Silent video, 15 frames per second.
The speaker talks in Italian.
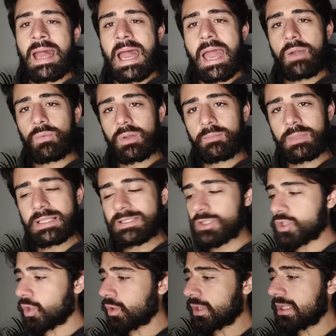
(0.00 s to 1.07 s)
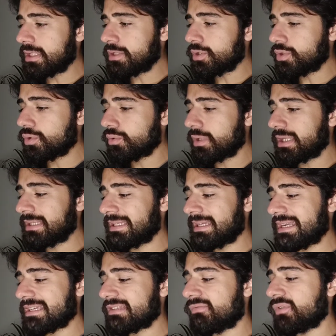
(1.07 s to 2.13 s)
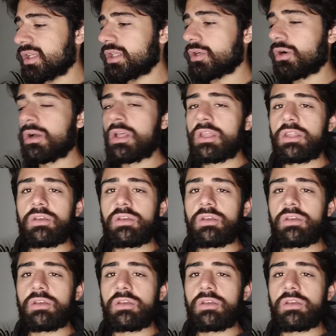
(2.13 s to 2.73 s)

I will be talking to you in the next video.